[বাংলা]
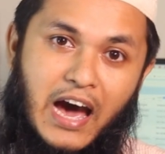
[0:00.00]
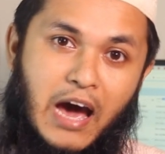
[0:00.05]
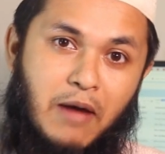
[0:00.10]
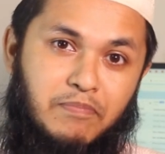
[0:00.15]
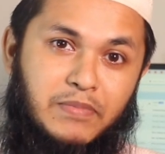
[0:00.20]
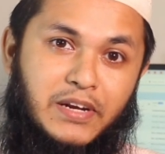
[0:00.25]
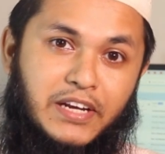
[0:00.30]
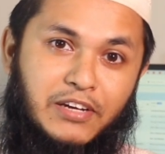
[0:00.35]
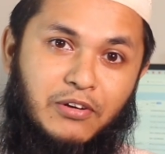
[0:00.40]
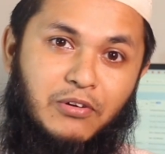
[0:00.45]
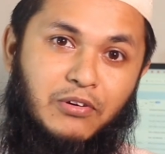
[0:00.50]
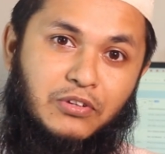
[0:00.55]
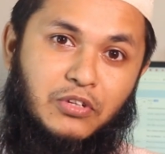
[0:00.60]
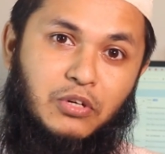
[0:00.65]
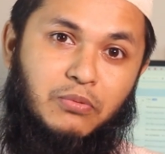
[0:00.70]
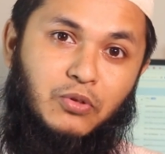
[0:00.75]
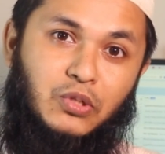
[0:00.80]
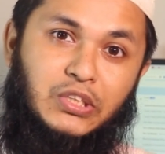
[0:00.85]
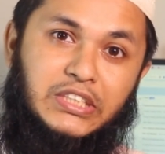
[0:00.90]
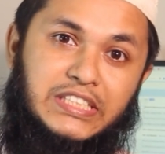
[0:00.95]
আপনাকে করতে
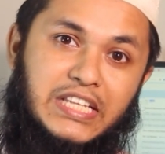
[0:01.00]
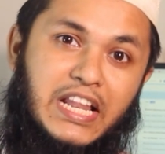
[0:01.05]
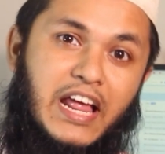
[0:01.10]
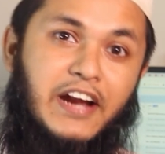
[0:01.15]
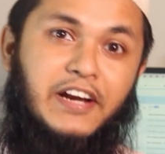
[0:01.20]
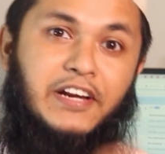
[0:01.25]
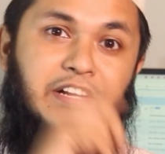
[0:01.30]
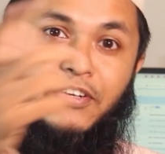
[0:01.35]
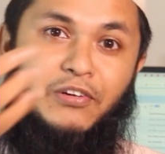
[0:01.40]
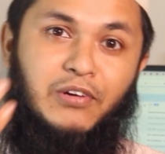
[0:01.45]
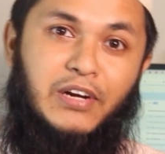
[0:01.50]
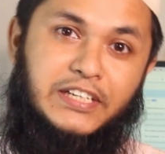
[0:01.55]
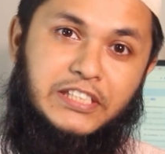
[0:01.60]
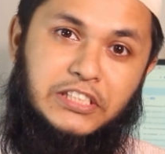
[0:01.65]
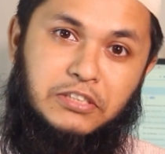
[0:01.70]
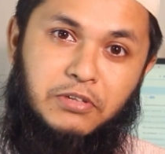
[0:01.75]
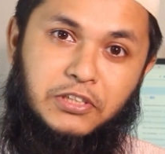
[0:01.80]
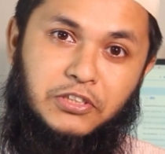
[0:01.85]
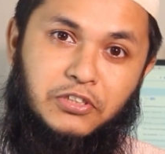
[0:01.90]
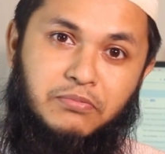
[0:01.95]
হবে ওই স্লাইডারেও
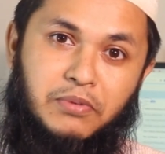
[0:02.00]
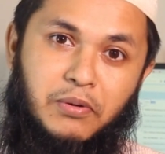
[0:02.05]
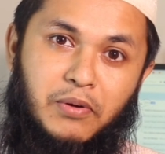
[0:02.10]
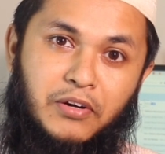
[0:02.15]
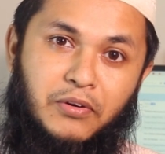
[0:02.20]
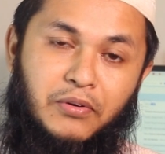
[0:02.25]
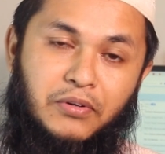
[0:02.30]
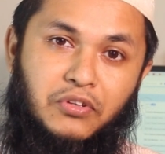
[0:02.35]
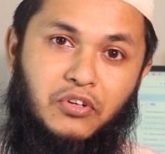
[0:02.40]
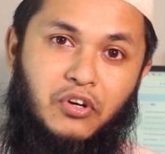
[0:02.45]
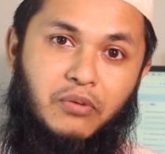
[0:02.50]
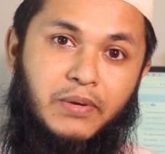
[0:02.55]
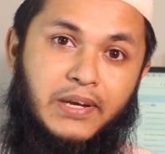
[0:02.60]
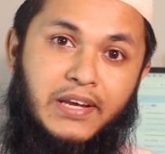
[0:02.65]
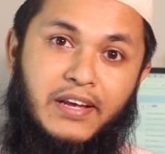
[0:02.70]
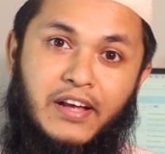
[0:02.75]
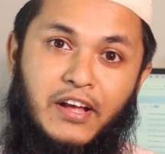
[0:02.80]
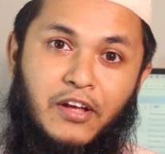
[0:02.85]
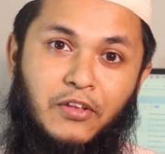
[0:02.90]
লেটেস্ট ভার্সন ব্যবহার করতে হবে